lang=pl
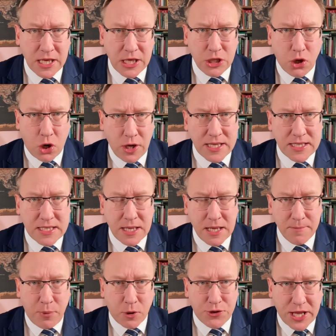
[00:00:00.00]
I to jest
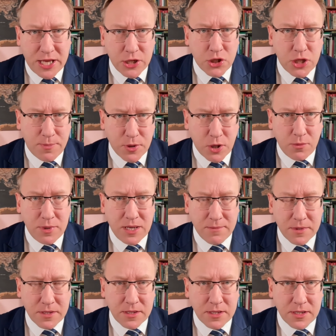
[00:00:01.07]
potężny problem.